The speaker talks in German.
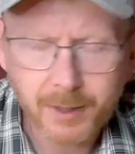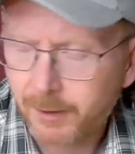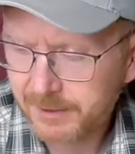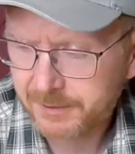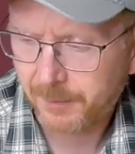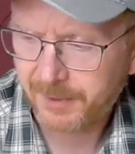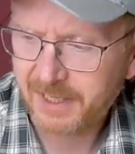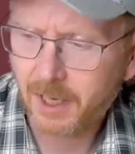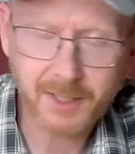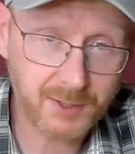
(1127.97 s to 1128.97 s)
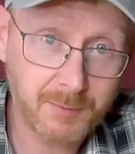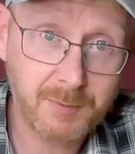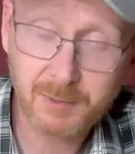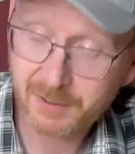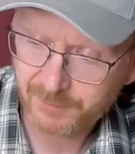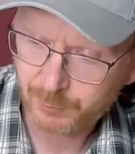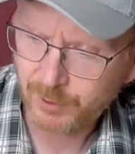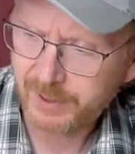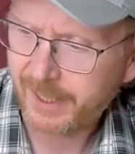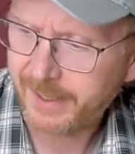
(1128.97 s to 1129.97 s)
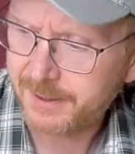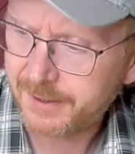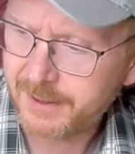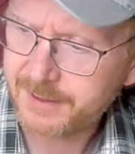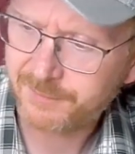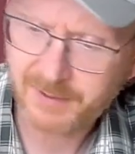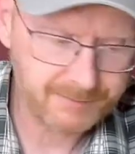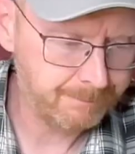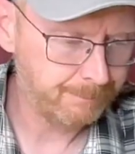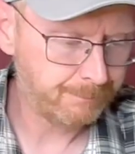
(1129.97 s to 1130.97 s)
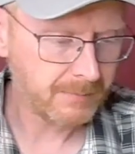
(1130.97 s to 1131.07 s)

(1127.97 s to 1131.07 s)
Aber ich habe eh gar nicht mit Minifiguren gerechnet, insofern.